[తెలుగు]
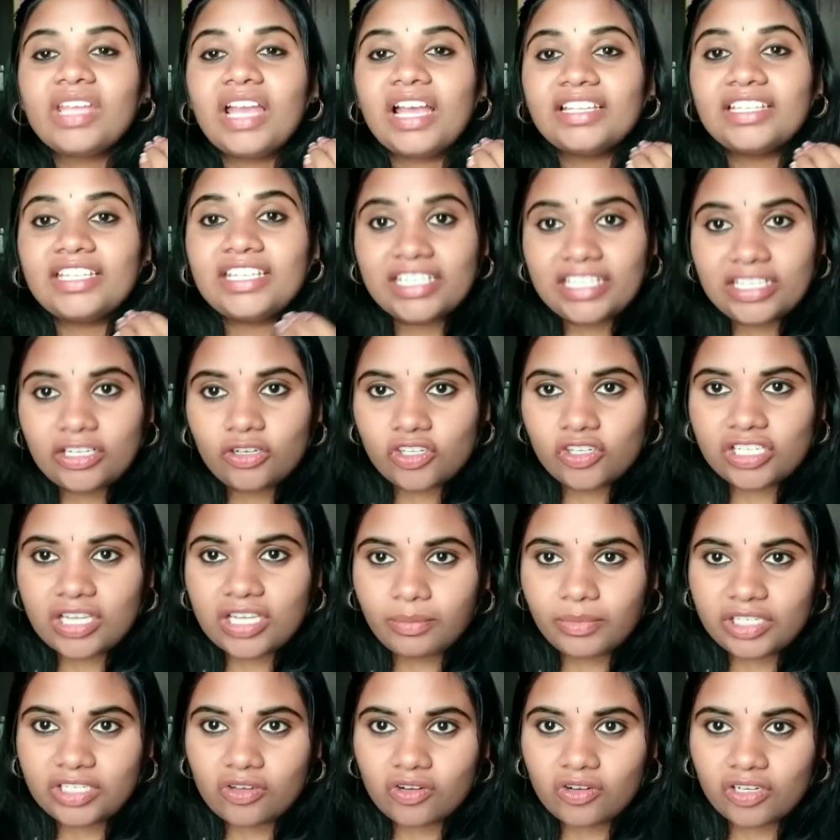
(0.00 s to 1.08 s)
అది ఈరోజే
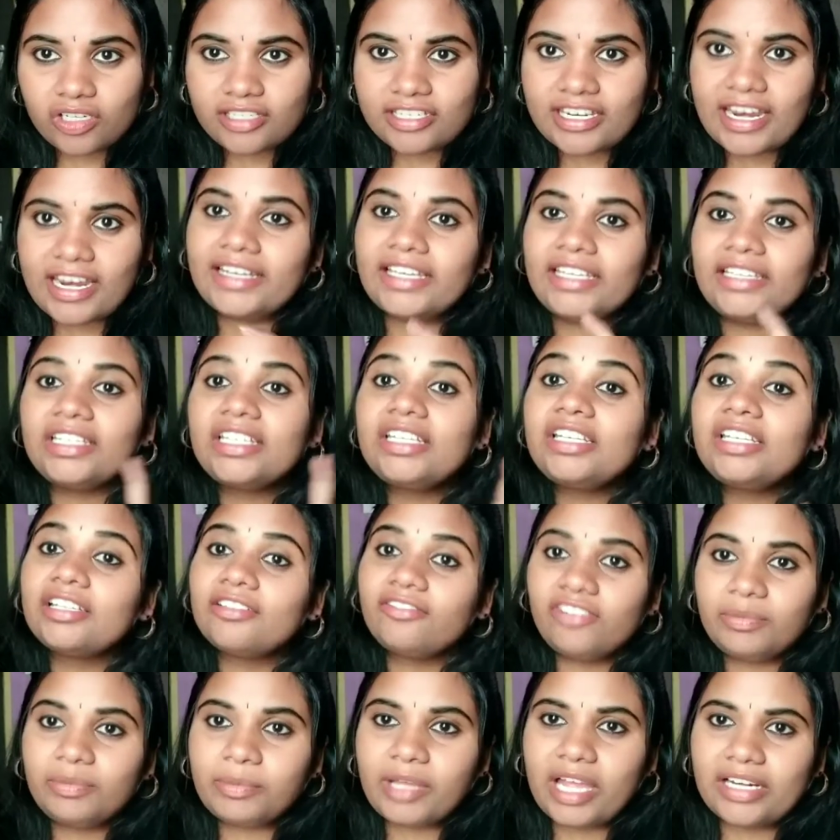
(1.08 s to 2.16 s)
అమెజాన్లో స్టార్ట్ అయింది నేను
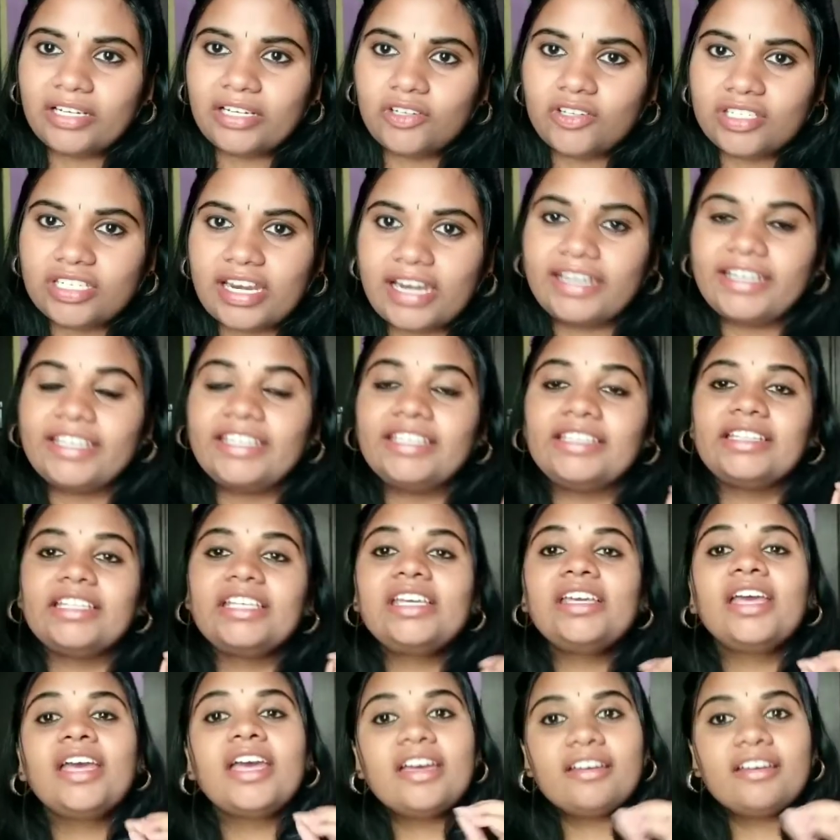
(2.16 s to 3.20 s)
ఫ్లిప్కార్ట్లో స్టార్ట్ అయింది